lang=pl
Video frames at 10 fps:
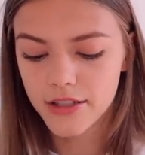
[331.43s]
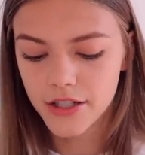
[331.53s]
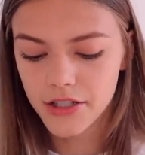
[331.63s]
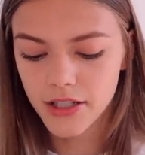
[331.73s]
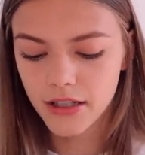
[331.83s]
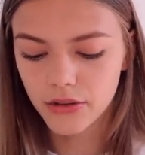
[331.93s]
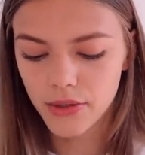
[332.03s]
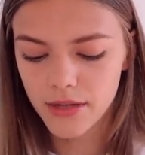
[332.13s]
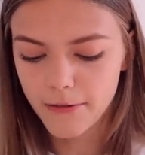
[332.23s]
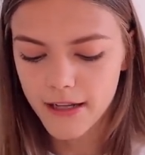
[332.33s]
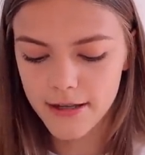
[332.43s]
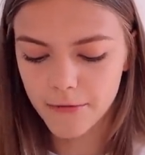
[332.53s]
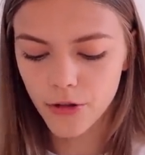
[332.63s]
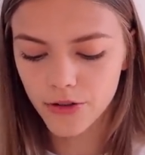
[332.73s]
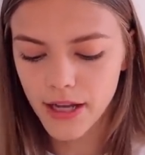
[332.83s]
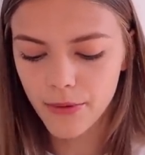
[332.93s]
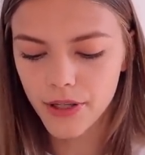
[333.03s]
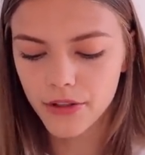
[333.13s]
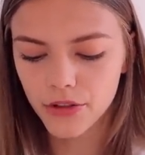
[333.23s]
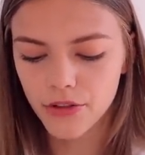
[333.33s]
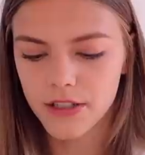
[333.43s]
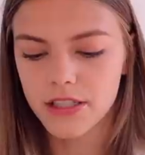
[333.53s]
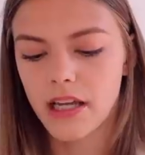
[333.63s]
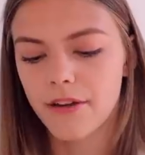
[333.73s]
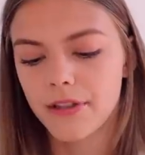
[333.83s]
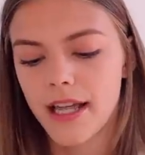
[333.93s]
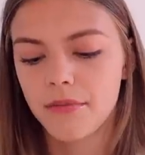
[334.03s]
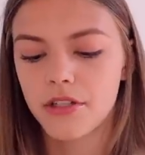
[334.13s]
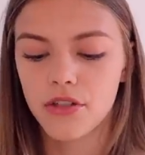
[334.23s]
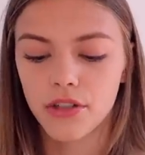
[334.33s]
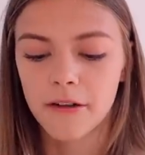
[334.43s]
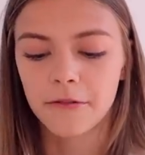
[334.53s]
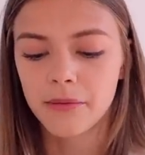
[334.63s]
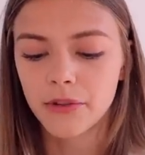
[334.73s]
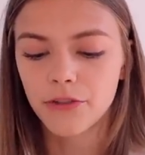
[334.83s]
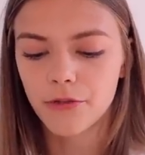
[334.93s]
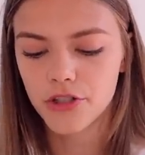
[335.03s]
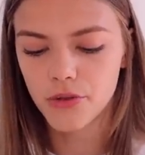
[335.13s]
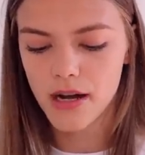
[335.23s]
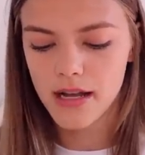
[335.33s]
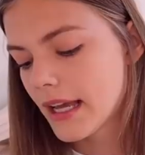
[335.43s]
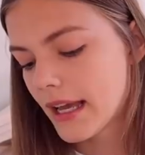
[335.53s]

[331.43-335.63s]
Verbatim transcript: rzeczy, które fajnie wyglądały, no to właśnie wydaje mi się, że ona w tym to tworzyła.